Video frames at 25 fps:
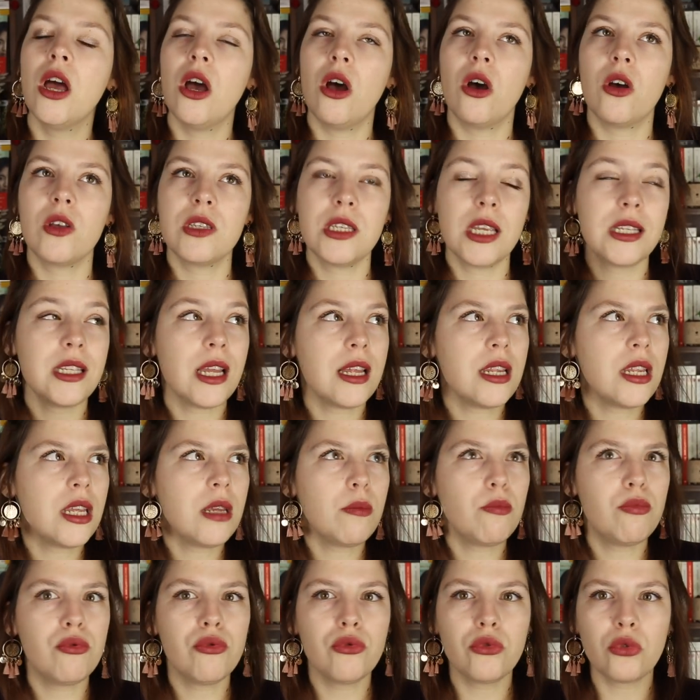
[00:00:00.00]
Euh, cette année,
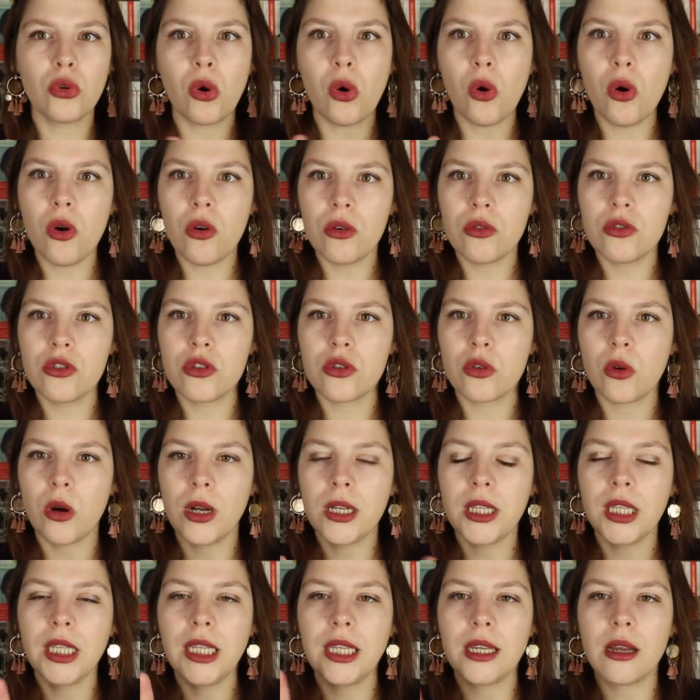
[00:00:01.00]
plus trop. Je crois
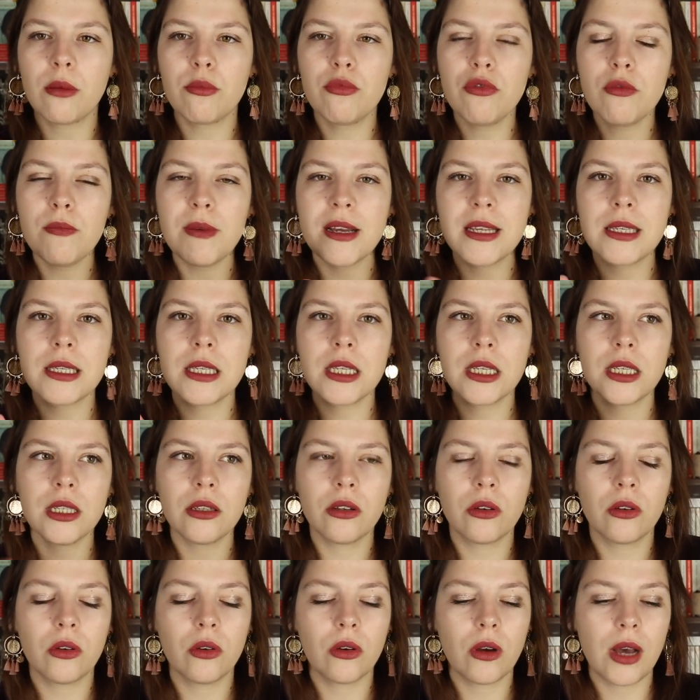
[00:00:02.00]
qu'il est un peu passé
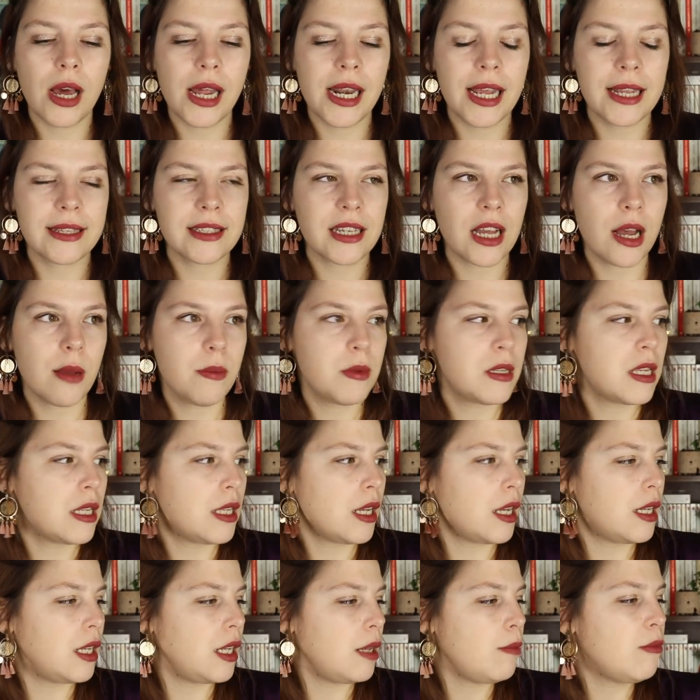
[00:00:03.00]
à la trappe cette
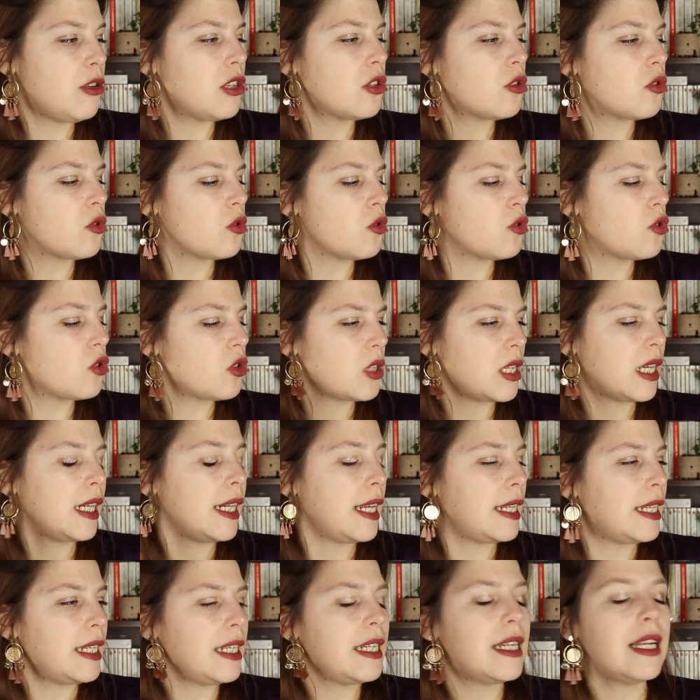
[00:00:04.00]
année, mais je, sais que
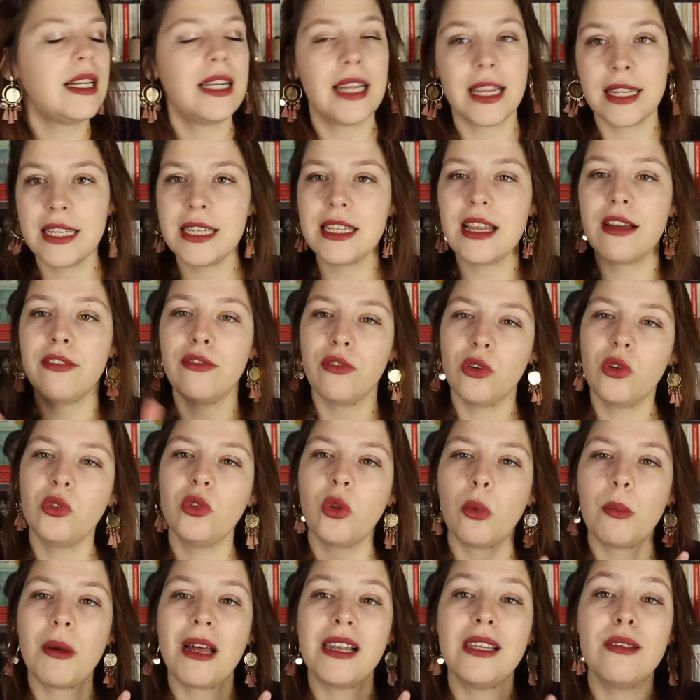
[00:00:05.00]
l'année d'avant, on
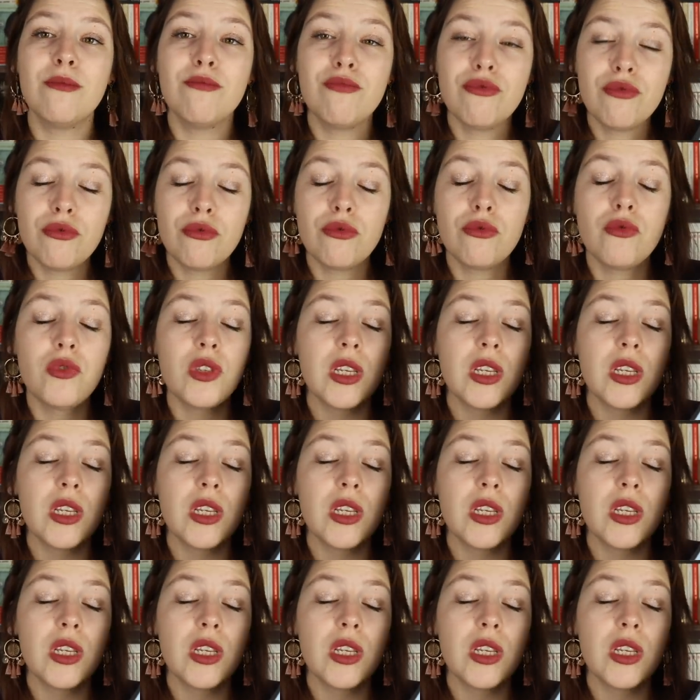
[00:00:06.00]
en parlait beaucoup.